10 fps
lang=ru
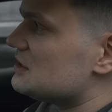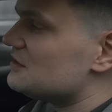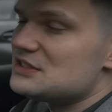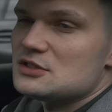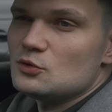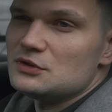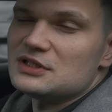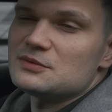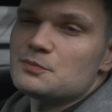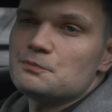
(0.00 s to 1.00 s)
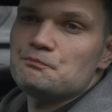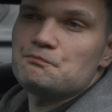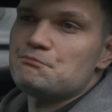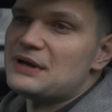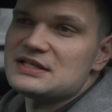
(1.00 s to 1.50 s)
2 секунды это
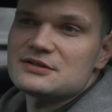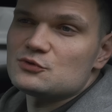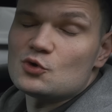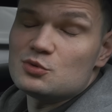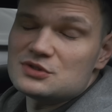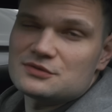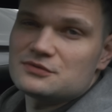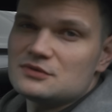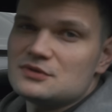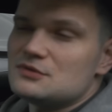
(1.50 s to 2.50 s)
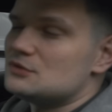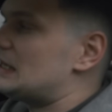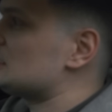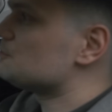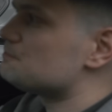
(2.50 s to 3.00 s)
5 автобусов.
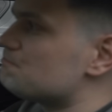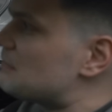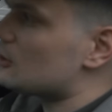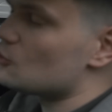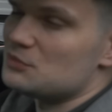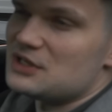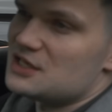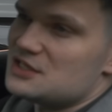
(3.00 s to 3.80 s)
Это огромная